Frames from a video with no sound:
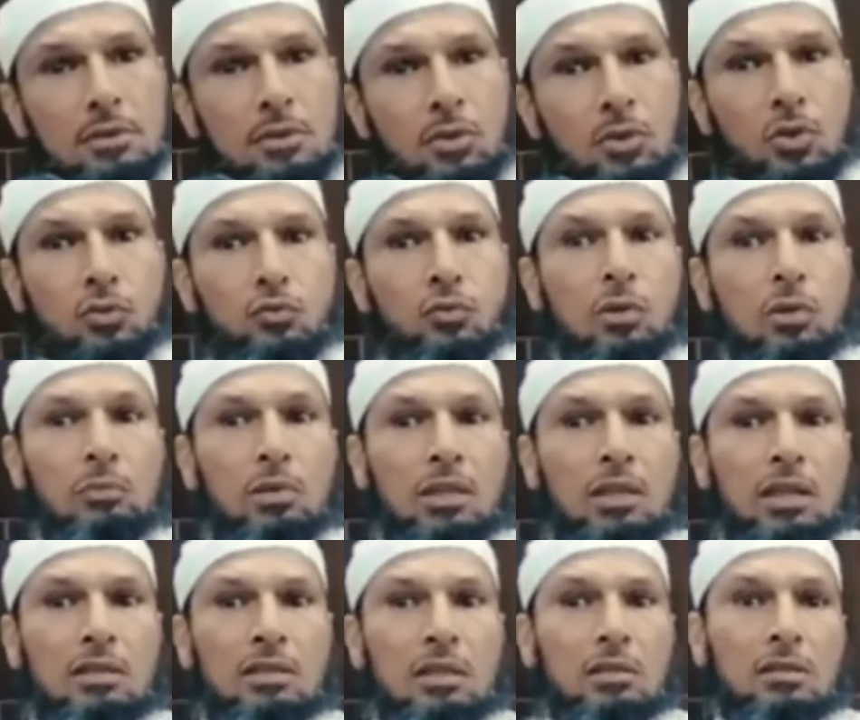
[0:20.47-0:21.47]
اظفر
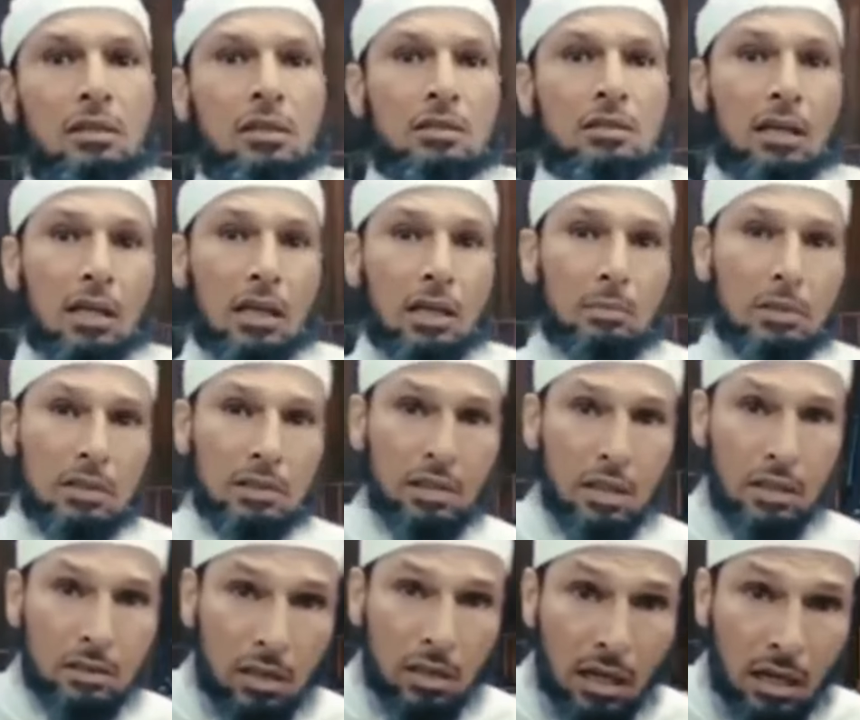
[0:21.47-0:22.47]
بذات الدين تربت
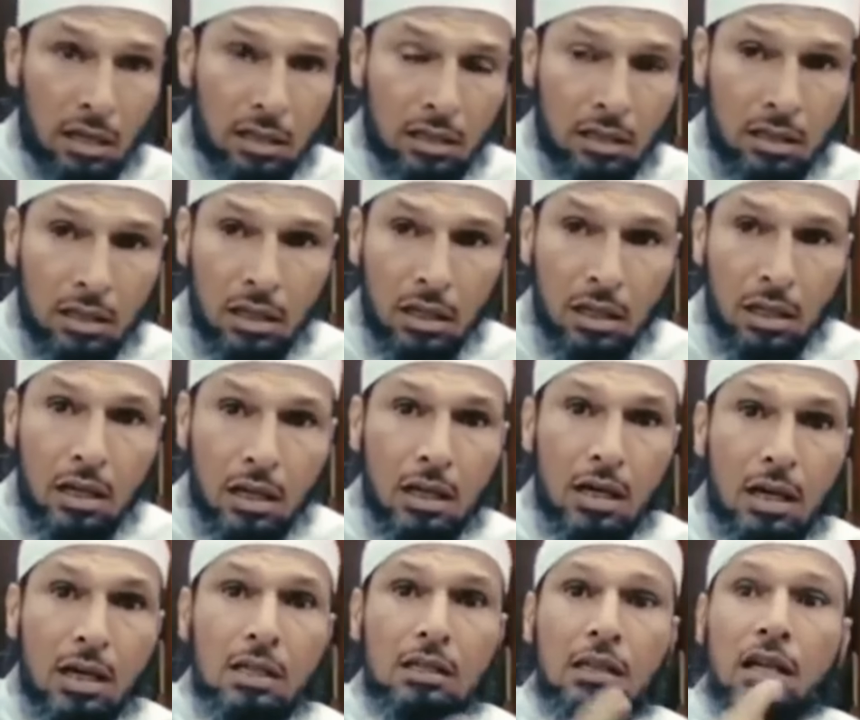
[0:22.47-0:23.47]
يداك
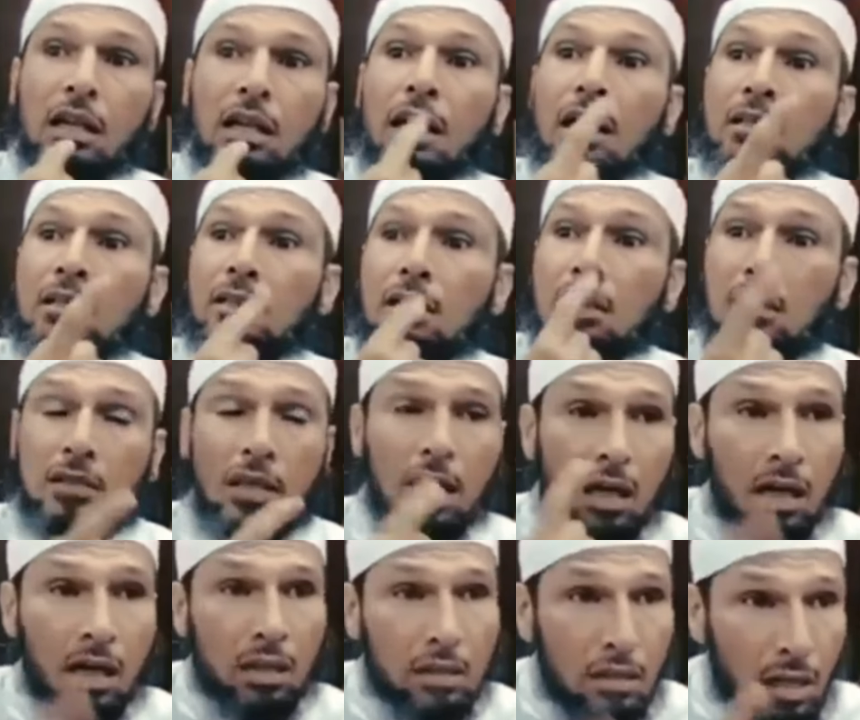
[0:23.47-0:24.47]
هذا الحديث
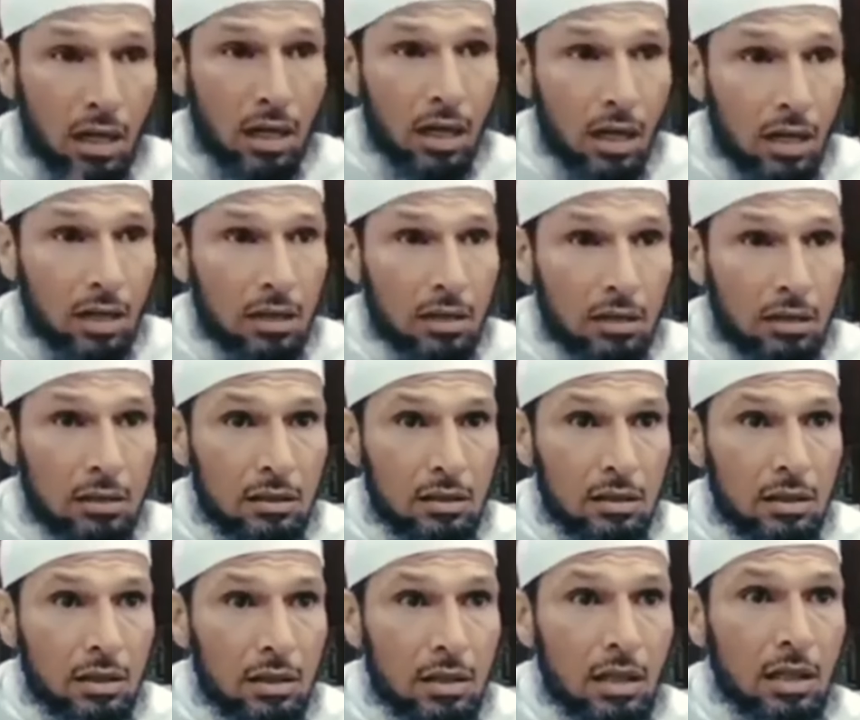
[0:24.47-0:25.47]
هذا
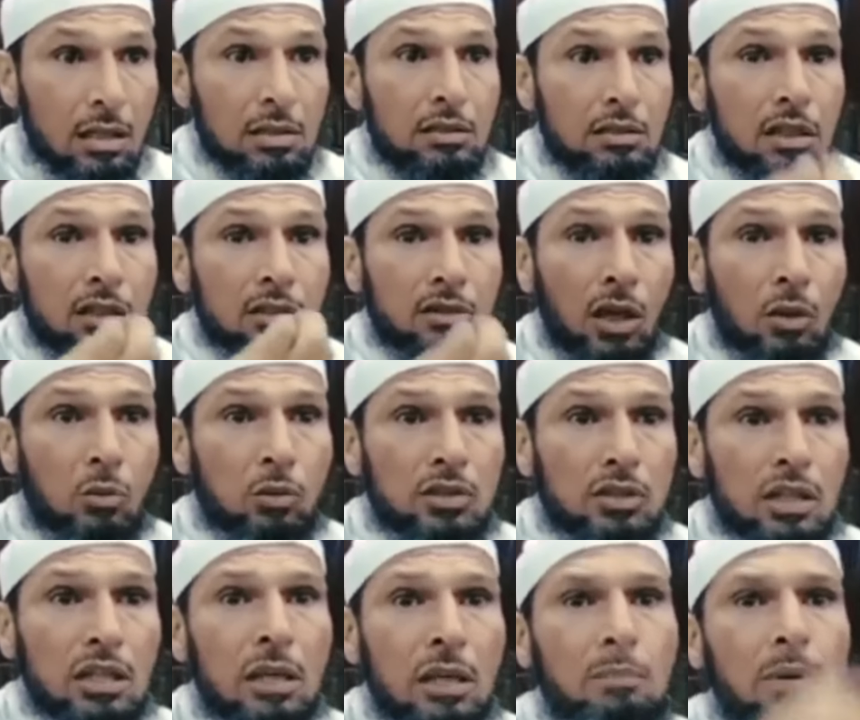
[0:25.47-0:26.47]
الدين تحوس
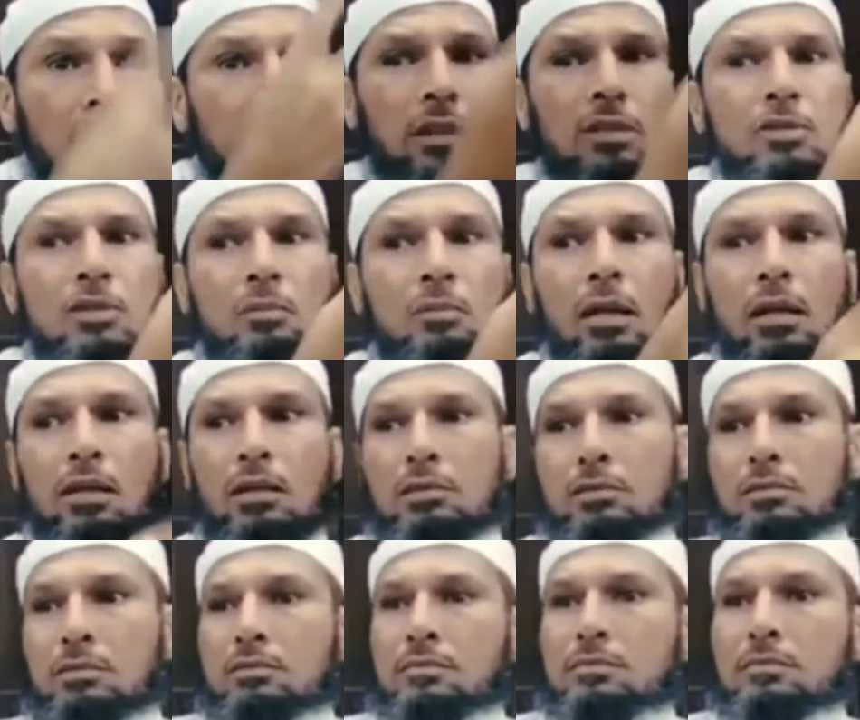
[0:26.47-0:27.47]
عليه بعد الجمال
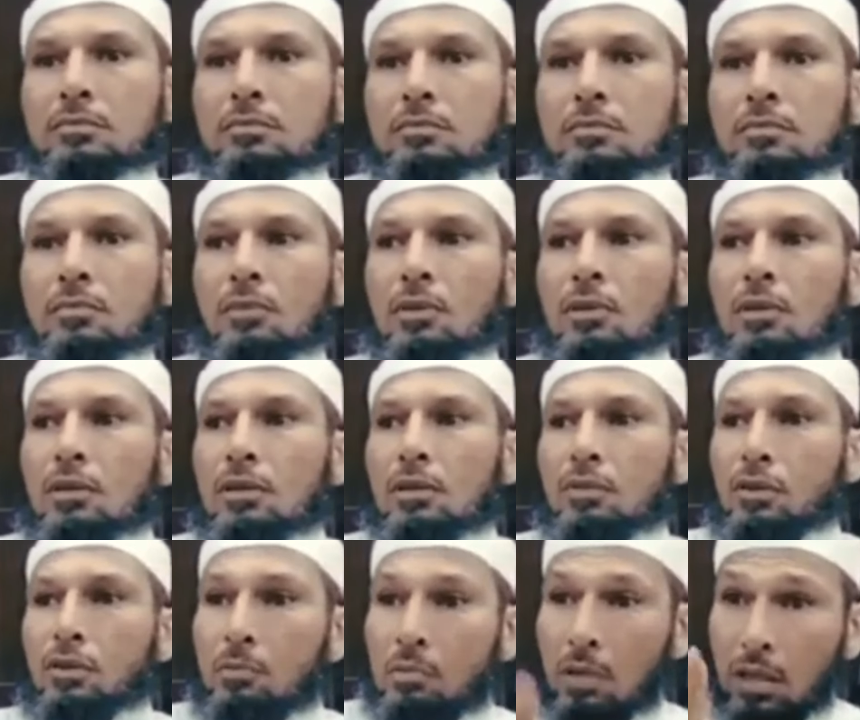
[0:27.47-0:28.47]

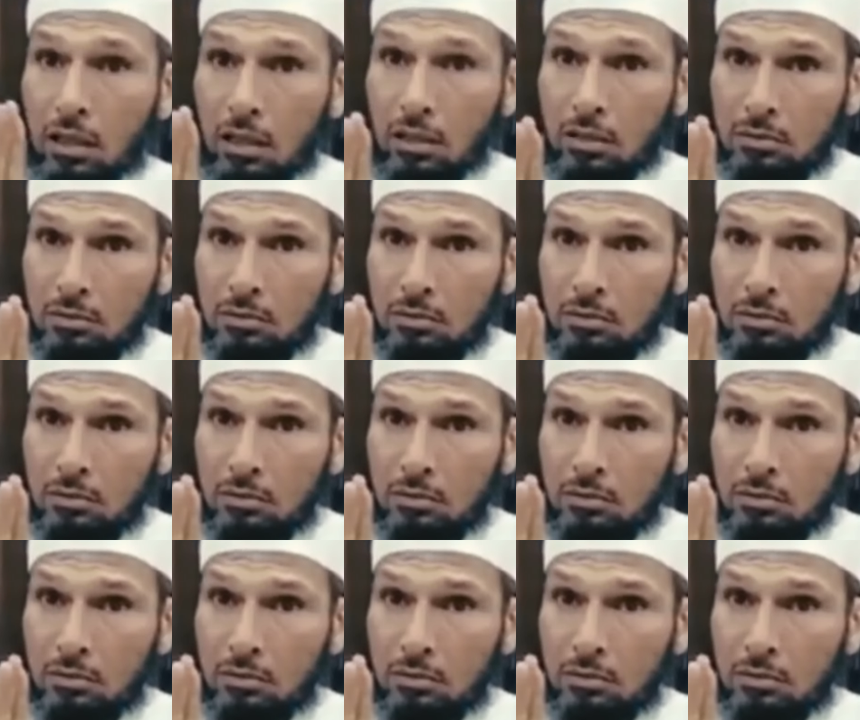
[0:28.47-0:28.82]
فهم مليح